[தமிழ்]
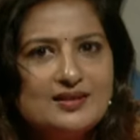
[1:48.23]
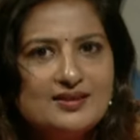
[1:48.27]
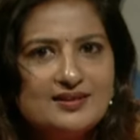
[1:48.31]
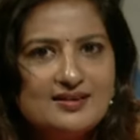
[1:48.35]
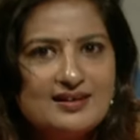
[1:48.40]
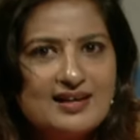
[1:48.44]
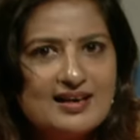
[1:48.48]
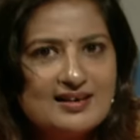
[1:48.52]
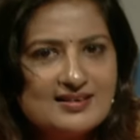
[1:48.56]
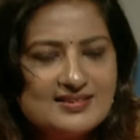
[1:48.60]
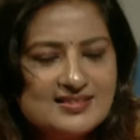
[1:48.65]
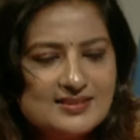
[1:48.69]

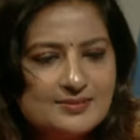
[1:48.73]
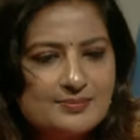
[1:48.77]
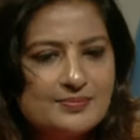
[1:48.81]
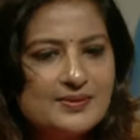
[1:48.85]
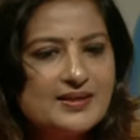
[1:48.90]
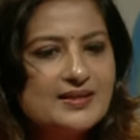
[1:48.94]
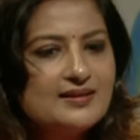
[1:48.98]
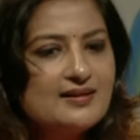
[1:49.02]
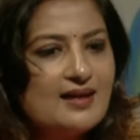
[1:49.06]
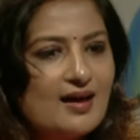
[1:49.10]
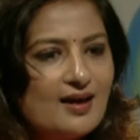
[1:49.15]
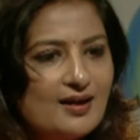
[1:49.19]
ஒருத்தர்
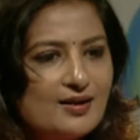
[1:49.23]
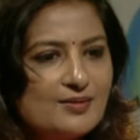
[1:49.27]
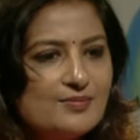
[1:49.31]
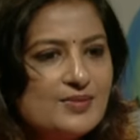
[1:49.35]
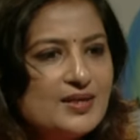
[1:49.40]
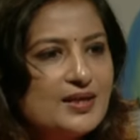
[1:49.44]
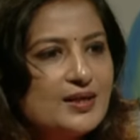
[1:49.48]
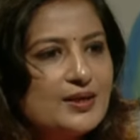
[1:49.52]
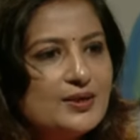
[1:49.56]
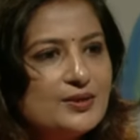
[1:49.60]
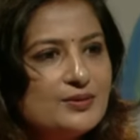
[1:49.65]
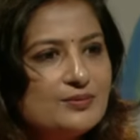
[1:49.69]
கிளாஸ் எப்படி
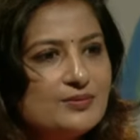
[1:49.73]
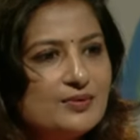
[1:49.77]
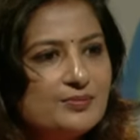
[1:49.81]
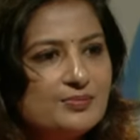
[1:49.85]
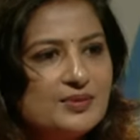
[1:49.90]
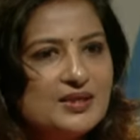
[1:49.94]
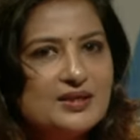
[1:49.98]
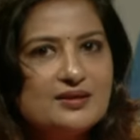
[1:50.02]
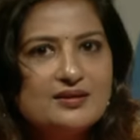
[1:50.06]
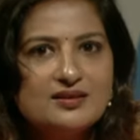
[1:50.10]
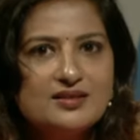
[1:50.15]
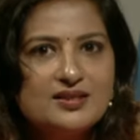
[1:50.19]

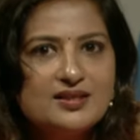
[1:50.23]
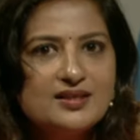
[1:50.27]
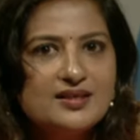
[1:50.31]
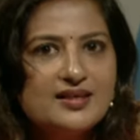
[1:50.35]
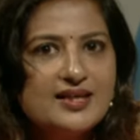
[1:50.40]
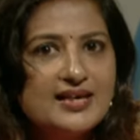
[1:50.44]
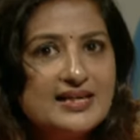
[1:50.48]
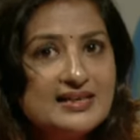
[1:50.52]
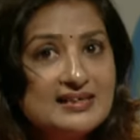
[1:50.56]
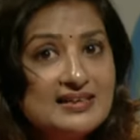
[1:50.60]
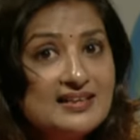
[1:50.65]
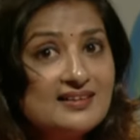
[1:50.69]
ஆரம்பிக்கணும்
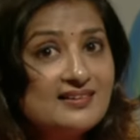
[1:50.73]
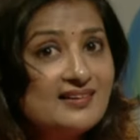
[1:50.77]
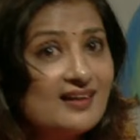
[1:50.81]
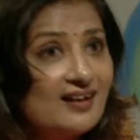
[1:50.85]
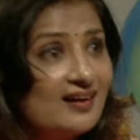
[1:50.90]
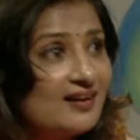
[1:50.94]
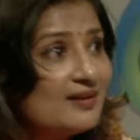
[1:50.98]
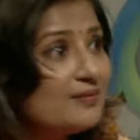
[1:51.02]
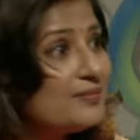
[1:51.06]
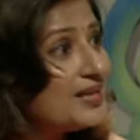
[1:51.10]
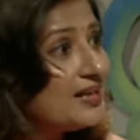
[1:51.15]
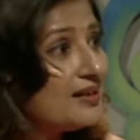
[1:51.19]
அப்படின்றது
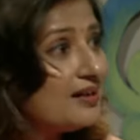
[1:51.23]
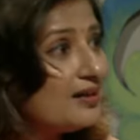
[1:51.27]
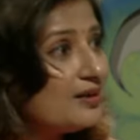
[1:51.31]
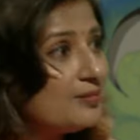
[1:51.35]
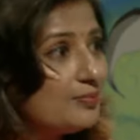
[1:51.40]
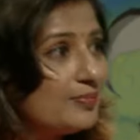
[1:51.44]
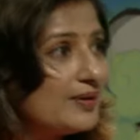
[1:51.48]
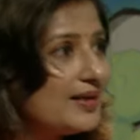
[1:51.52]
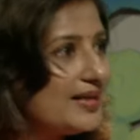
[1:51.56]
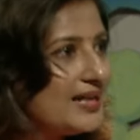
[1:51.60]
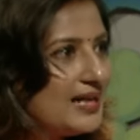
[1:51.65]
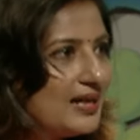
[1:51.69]
என்ன
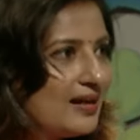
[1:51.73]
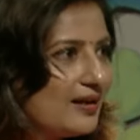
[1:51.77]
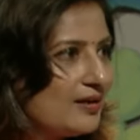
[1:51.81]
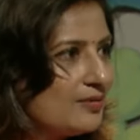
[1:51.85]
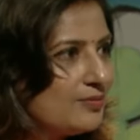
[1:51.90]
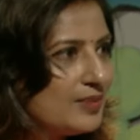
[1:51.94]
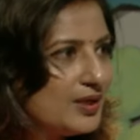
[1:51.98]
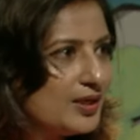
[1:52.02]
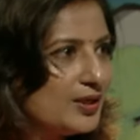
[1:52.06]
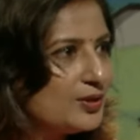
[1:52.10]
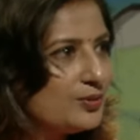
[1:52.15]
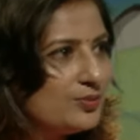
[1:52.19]
தகமையின்
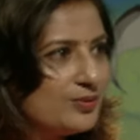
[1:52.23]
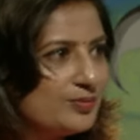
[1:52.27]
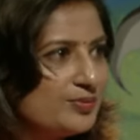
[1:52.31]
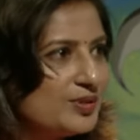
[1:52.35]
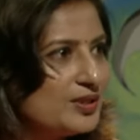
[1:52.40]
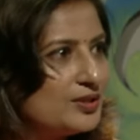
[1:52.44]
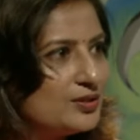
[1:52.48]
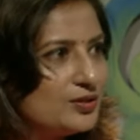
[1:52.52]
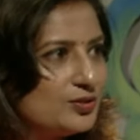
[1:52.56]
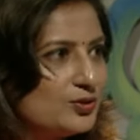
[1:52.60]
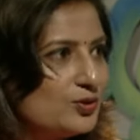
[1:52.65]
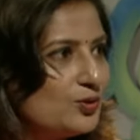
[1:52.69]
அடிப்படையில்
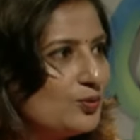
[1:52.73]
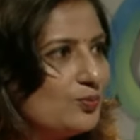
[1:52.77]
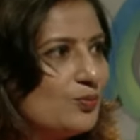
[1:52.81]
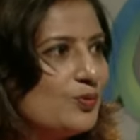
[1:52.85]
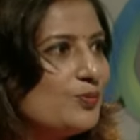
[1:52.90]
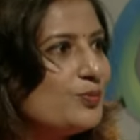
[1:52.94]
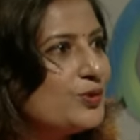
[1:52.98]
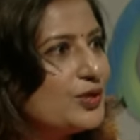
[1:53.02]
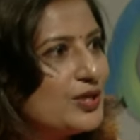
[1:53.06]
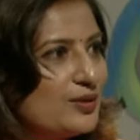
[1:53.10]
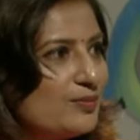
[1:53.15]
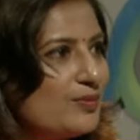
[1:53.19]
ஆரம்பிக்கணும்
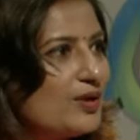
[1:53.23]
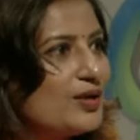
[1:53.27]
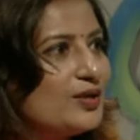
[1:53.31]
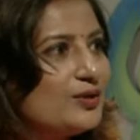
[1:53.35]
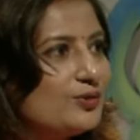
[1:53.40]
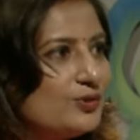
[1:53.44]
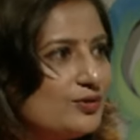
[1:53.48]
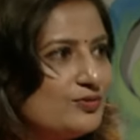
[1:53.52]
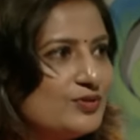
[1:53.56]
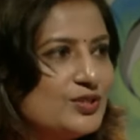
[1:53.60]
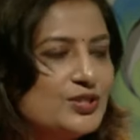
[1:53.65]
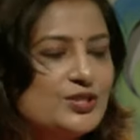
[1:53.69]
அப்படின்றது ரொம்ப
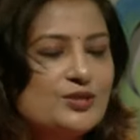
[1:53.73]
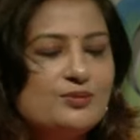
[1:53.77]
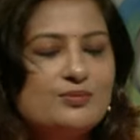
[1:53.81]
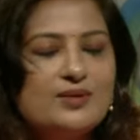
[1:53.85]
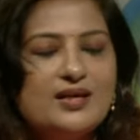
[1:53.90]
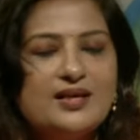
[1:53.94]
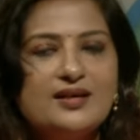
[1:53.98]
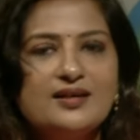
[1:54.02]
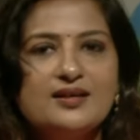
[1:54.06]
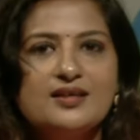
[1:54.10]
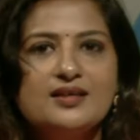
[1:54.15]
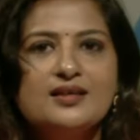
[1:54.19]
முக்கியமான ஒரு
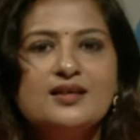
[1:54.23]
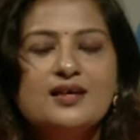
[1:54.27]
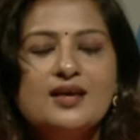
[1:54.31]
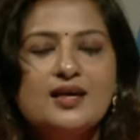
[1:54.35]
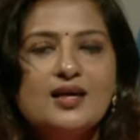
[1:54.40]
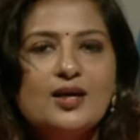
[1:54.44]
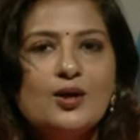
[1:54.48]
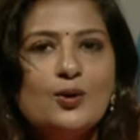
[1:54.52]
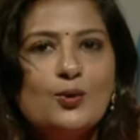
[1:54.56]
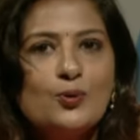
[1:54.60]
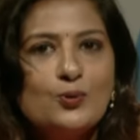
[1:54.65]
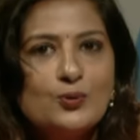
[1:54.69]
விஷயமா
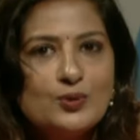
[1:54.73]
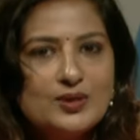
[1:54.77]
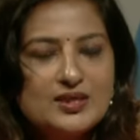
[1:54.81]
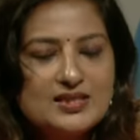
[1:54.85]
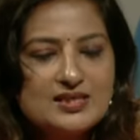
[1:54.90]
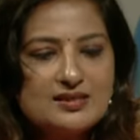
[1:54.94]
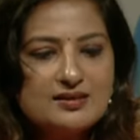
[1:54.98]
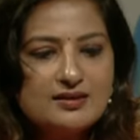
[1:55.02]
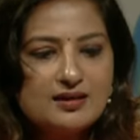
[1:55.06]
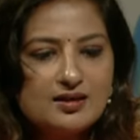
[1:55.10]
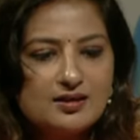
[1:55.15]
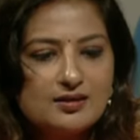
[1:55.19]
இருக்குது
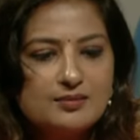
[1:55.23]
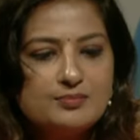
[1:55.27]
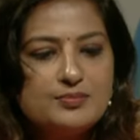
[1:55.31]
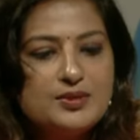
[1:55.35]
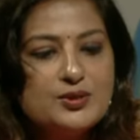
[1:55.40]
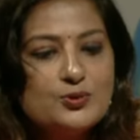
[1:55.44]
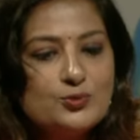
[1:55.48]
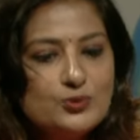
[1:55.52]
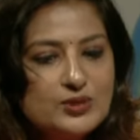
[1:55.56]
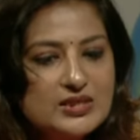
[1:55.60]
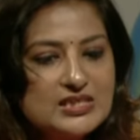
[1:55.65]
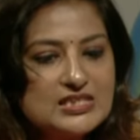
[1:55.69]
ஒரு
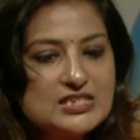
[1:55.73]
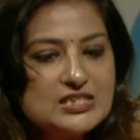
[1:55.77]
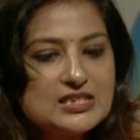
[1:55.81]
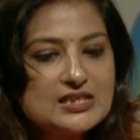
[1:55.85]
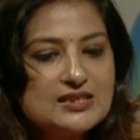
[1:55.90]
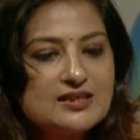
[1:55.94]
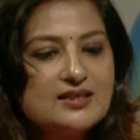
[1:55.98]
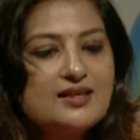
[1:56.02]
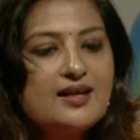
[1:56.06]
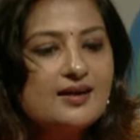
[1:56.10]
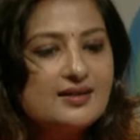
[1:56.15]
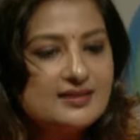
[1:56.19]

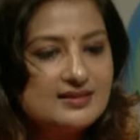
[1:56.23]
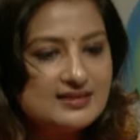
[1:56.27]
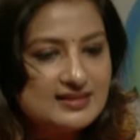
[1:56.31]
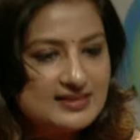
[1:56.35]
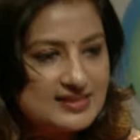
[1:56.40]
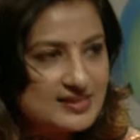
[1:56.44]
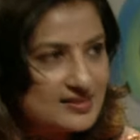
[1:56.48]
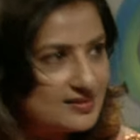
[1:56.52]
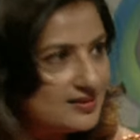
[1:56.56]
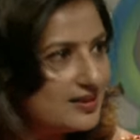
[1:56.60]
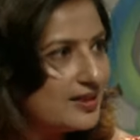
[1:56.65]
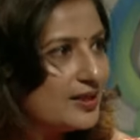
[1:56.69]
பியூட்டிஷியனை
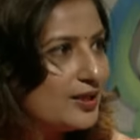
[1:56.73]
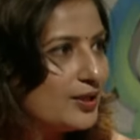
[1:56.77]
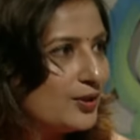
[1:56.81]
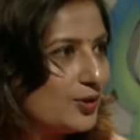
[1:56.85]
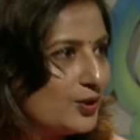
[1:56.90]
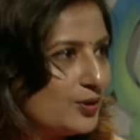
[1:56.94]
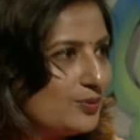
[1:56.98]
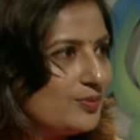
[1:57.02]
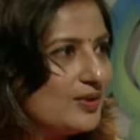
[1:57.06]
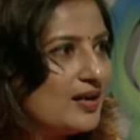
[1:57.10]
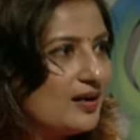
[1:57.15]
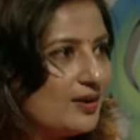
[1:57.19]
நாங்கள்
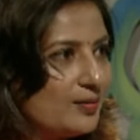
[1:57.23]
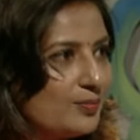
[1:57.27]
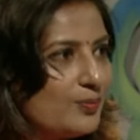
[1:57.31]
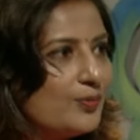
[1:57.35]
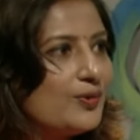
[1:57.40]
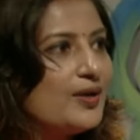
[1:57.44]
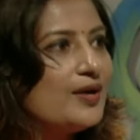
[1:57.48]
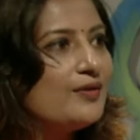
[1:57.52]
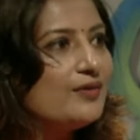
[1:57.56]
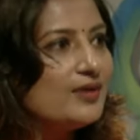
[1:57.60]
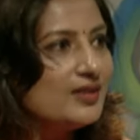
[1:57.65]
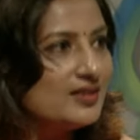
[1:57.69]
தேர்ந்தெடுக்கிறோம்
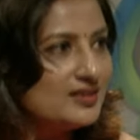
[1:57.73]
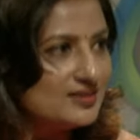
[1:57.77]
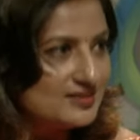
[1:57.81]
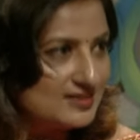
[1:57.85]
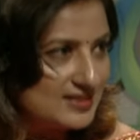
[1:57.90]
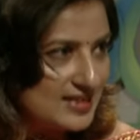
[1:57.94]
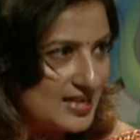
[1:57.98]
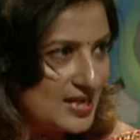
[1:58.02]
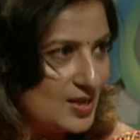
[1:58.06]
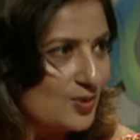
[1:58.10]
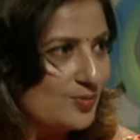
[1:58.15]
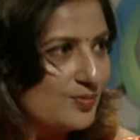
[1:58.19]
நாங்கள் போய்
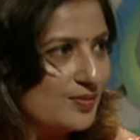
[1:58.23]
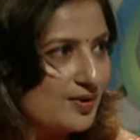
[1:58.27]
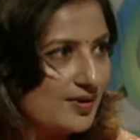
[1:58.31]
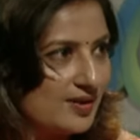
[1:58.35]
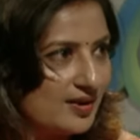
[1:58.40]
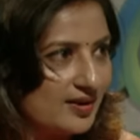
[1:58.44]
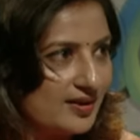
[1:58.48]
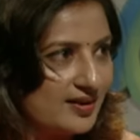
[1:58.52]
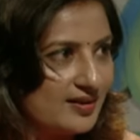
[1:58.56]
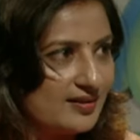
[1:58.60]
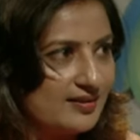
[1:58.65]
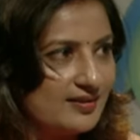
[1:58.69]
அவர்கிட்ட
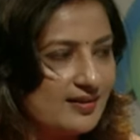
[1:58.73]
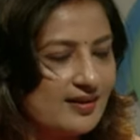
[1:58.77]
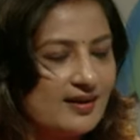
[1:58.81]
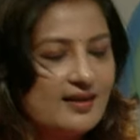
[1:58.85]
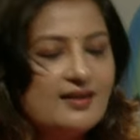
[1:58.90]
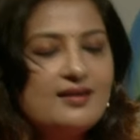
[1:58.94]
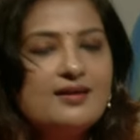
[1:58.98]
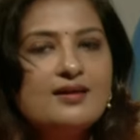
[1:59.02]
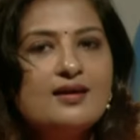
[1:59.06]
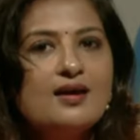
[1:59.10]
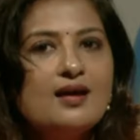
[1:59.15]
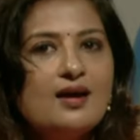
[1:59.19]
செய்கிறோமாக
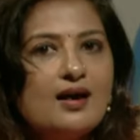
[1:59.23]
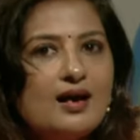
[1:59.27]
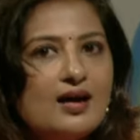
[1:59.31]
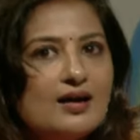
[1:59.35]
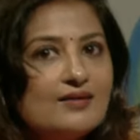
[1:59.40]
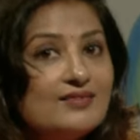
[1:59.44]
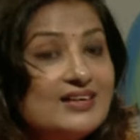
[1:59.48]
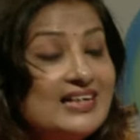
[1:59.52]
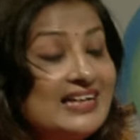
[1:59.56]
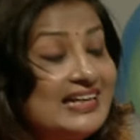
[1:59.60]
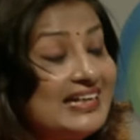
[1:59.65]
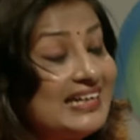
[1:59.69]
இருந்தால்
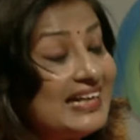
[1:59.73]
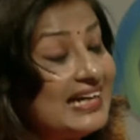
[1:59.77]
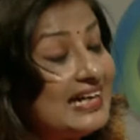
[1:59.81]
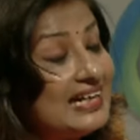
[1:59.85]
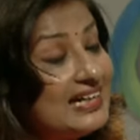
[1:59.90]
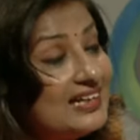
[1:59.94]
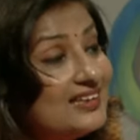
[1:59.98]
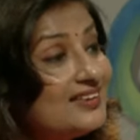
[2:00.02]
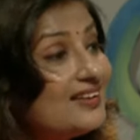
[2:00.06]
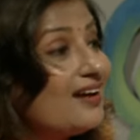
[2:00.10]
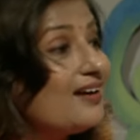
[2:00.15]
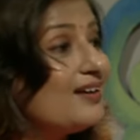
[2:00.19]

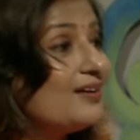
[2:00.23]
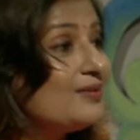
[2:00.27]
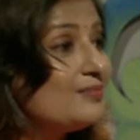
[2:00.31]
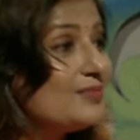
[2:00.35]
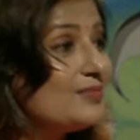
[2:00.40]
அவங்ககிட்ட என்ன